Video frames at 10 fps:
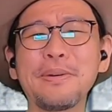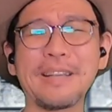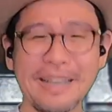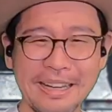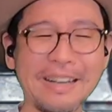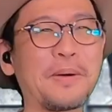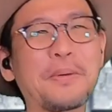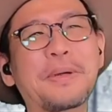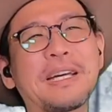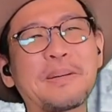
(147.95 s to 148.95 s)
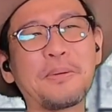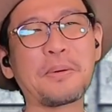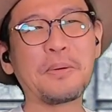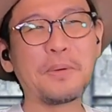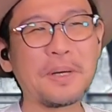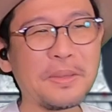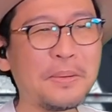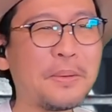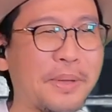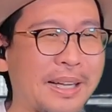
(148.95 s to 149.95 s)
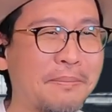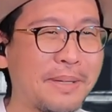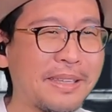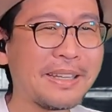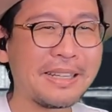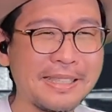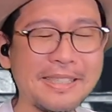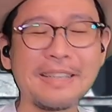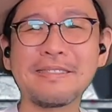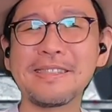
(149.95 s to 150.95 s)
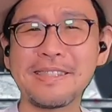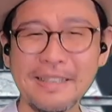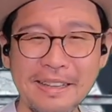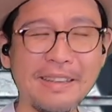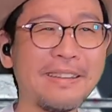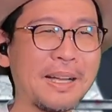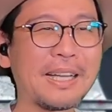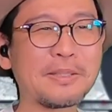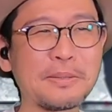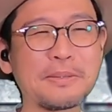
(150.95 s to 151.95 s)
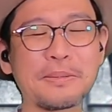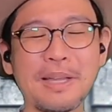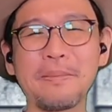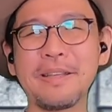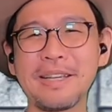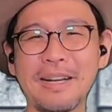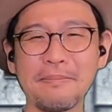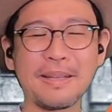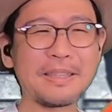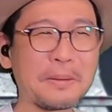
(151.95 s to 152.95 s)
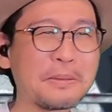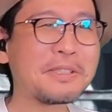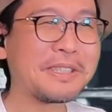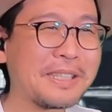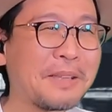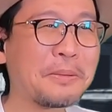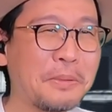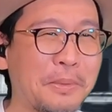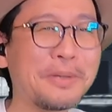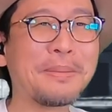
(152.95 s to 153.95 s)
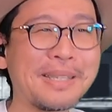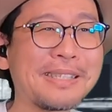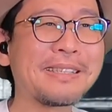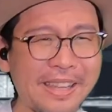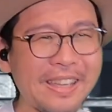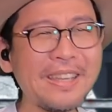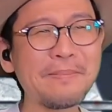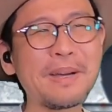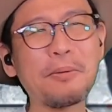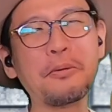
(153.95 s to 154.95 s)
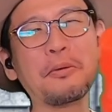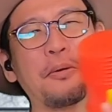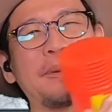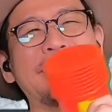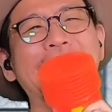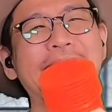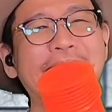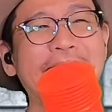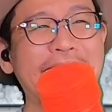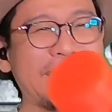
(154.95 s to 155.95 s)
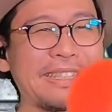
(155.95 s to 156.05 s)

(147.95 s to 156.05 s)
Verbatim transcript: ぽいから、まあ、これからこの公安の方で頑張って活躍してね、まあ、家族のために頑張ってほしいなと思います。で、まあ、この小紅ちゃんが一